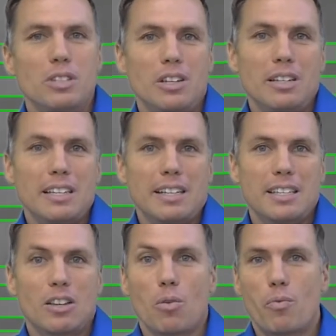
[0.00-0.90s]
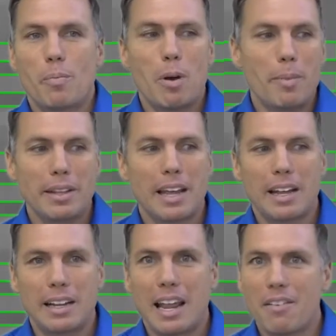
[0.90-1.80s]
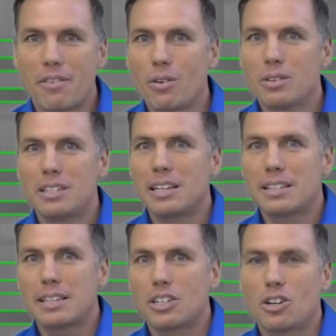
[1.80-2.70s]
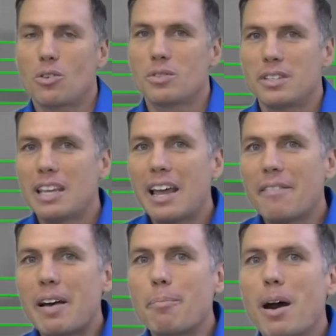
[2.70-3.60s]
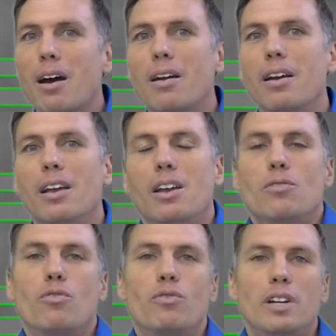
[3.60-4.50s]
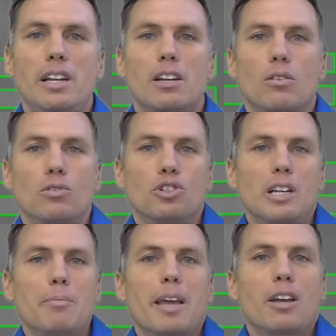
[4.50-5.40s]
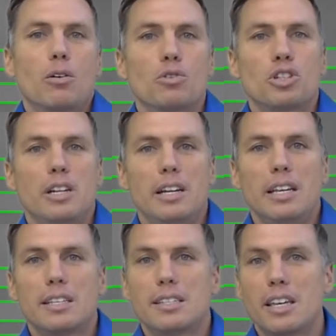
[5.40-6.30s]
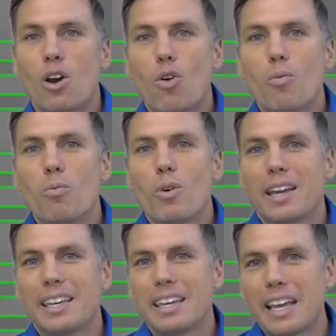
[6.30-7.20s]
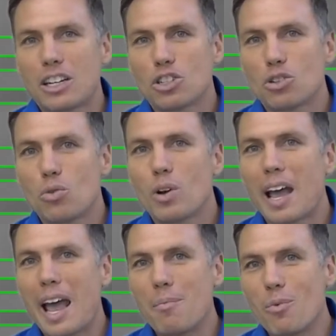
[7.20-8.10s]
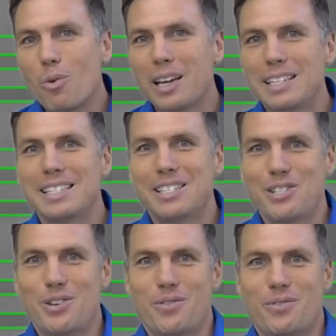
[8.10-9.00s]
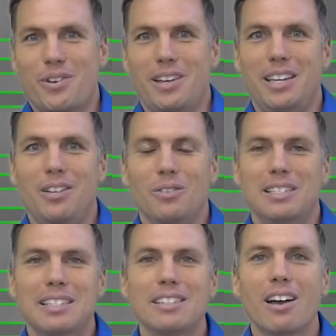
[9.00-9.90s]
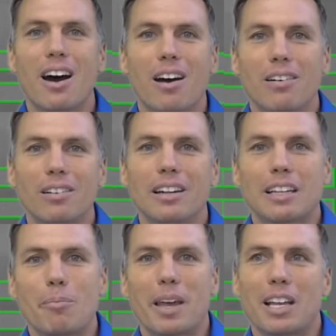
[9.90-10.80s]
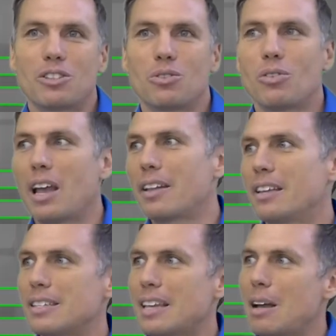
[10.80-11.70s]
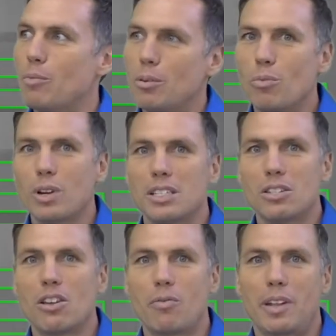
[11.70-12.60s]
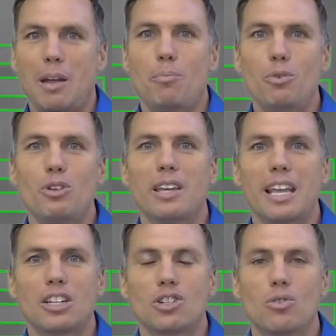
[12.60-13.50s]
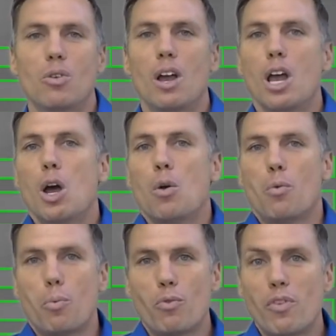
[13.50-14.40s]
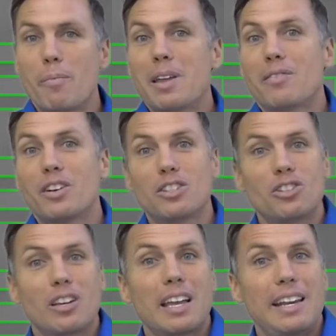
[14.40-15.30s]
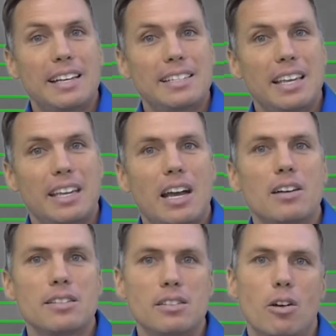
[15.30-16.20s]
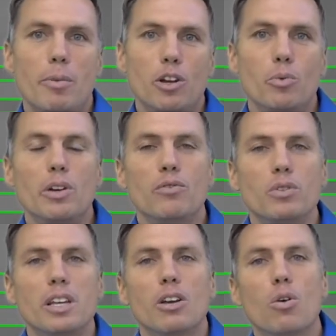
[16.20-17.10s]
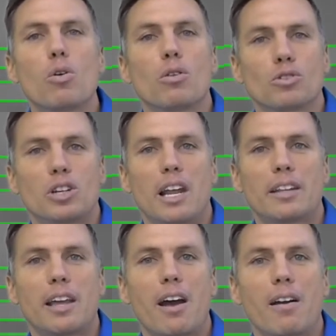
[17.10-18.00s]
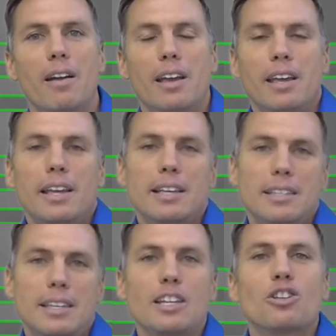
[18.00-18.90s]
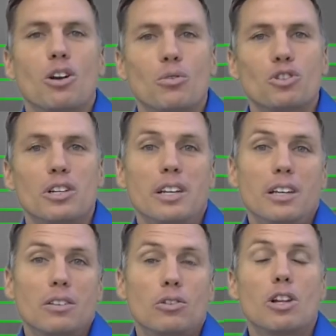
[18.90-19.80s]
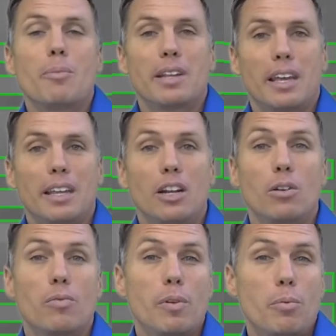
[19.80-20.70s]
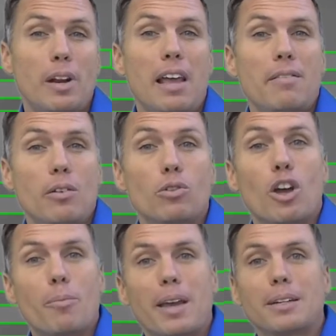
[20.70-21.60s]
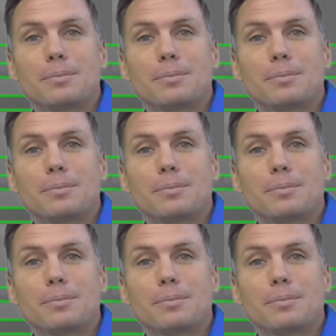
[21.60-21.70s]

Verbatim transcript: S'il y a des articles que vous ne pouvez pas mettre dans la laveuse, ni dans la sécheuse, ni à la vapeur, vous voulez les congeler, bien congelez-les. C'est au moins 4 jours à moins 19. Donc, si dehors, la température descend en bas de moins 19 pendant plus de 4 jours, vous pouvez mettre votre stock à l'extérieur. Sinon, ben, louez-vous des gros congélateurs. Essayez de congeler euh, tout le matériel que vous ne pouvez pas laver autrement.